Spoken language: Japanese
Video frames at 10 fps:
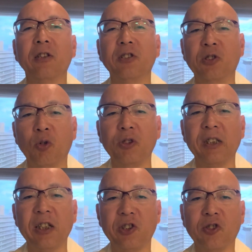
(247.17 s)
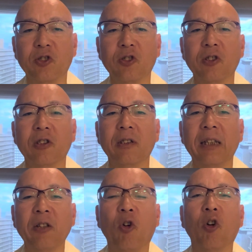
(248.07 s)
ジョージア州
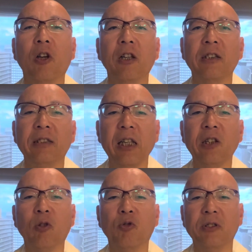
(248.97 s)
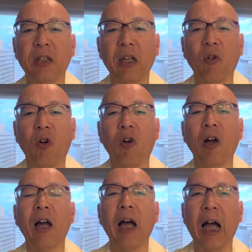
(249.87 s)
での選挙不正を
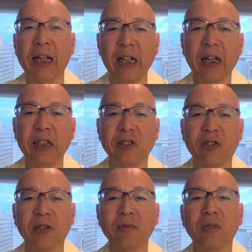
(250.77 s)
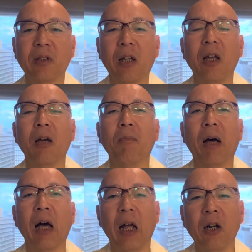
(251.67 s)
明らかにする
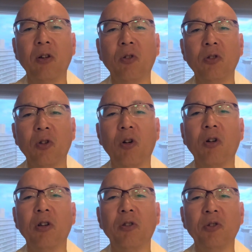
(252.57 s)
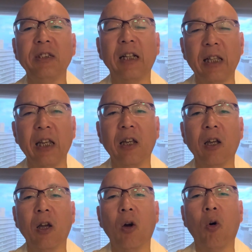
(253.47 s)
反論の余地がない
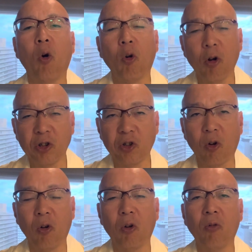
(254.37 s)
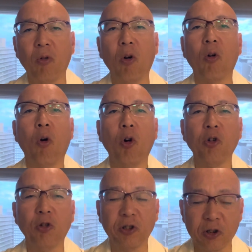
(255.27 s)
報告書を公
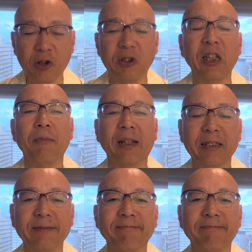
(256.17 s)
表するとしています